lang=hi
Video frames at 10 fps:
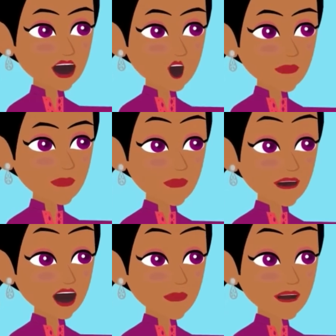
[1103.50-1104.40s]
क्या
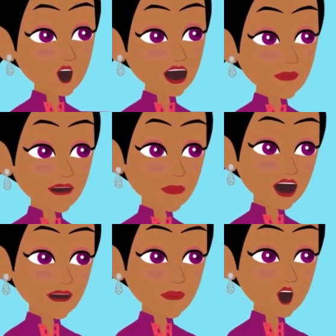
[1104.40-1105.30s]
ये अचानक नदी
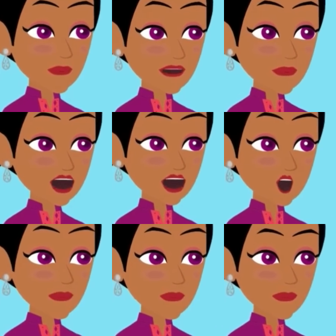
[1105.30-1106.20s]
के बीच
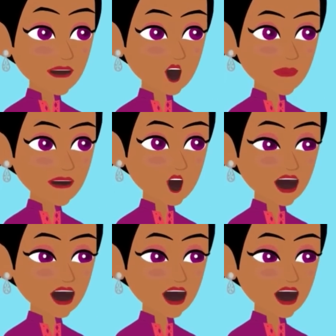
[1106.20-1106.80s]
रास्ता कैसे बन